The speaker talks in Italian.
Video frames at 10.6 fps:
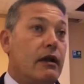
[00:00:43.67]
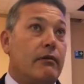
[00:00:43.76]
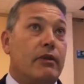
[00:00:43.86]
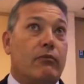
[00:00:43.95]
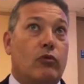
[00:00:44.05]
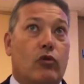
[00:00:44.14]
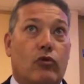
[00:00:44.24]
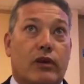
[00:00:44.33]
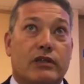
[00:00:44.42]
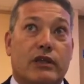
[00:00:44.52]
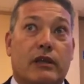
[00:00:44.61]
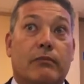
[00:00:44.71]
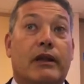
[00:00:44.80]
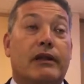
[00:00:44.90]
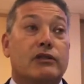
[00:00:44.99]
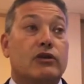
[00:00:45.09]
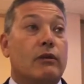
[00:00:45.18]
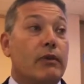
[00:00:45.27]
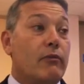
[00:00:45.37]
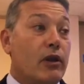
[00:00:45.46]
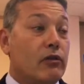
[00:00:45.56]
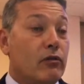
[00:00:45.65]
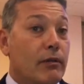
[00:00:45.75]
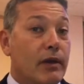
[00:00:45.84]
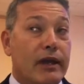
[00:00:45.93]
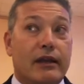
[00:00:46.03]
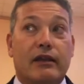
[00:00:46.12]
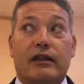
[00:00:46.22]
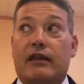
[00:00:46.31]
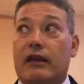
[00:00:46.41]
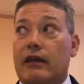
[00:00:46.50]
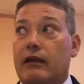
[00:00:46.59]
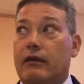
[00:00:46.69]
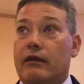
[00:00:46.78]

abbiamo una serie di imbarcazioni, abbiamo anche una barca che